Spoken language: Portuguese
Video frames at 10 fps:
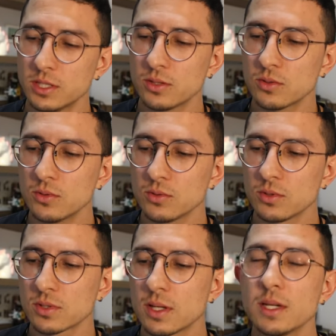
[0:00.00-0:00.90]
de
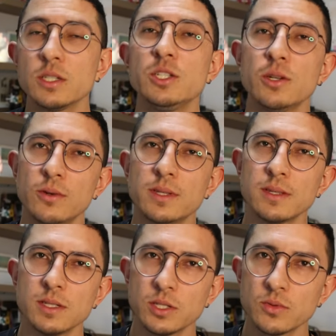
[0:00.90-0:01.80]
estudos de
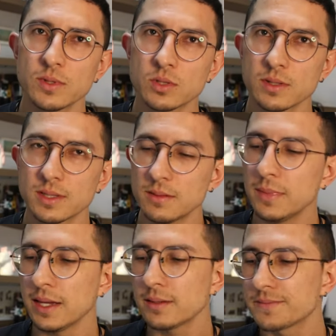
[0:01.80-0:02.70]
outras instituições
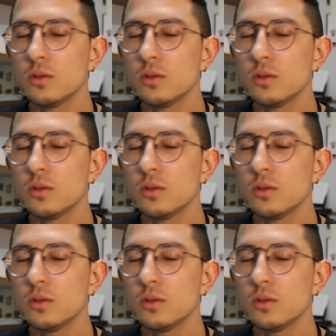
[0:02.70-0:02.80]
também,